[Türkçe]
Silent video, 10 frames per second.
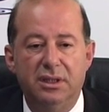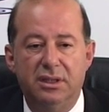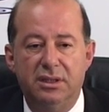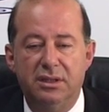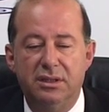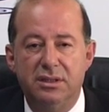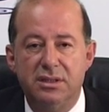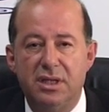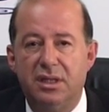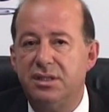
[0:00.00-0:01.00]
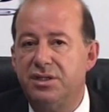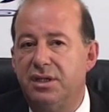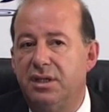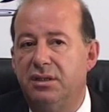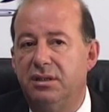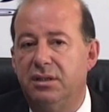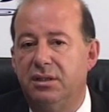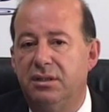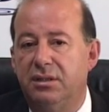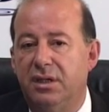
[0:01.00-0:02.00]
e, sadece
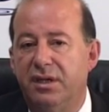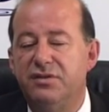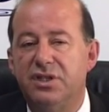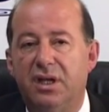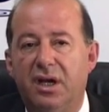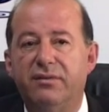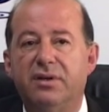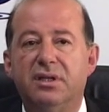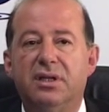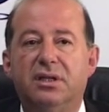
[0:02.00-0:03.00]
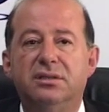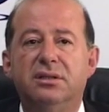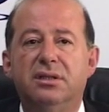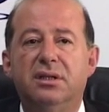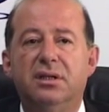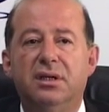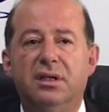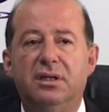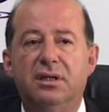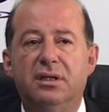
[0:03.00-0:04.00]
e, evcil hayvanların
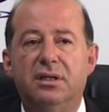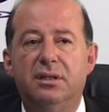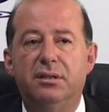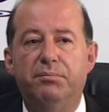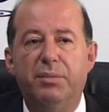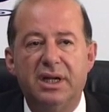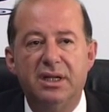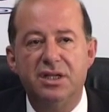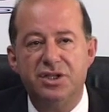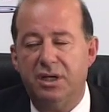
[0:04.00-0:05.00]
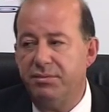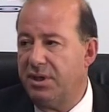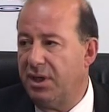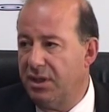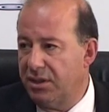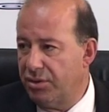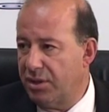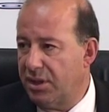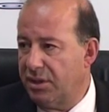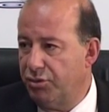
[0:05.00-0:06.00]
e, barınacağı bir alan
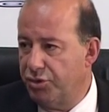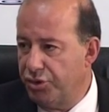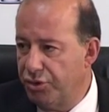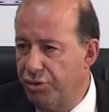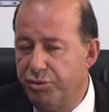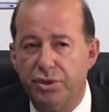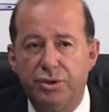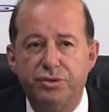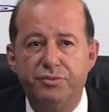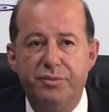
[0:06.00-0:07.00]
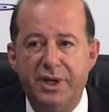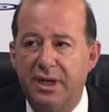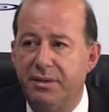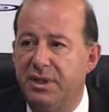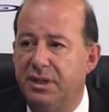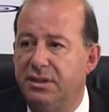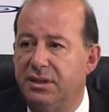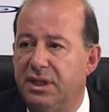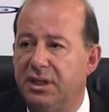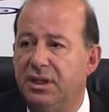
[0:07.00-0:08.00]
olarak düşünülmüyor.
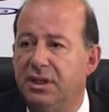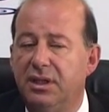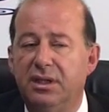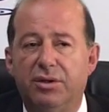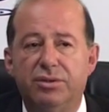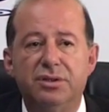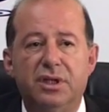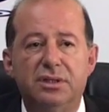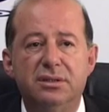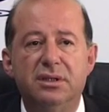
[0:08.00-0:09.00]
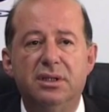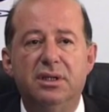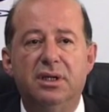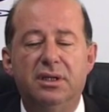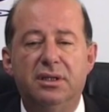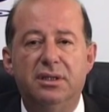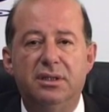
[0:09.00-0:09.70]
Beraberinde onların e,